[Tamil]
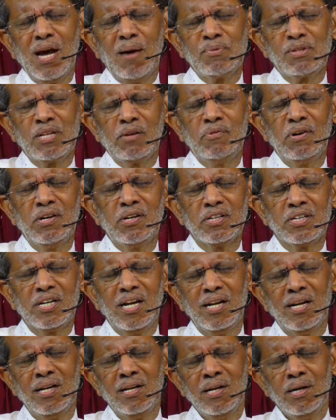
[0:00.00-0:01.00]
நாமத்தில்
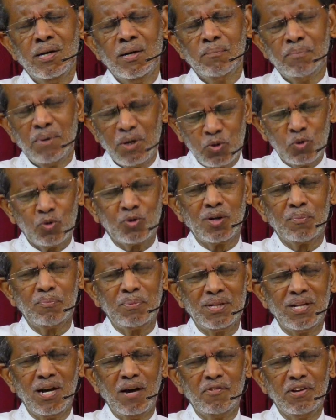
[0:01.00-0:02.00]
வேண்டுகிறேன் பரிசுத்த
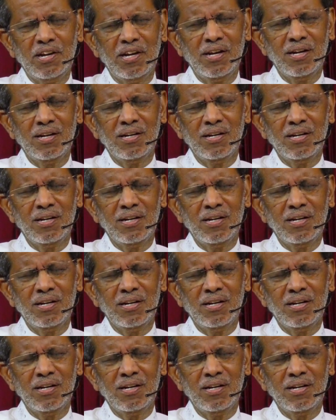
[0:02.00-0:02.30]
பிதாவே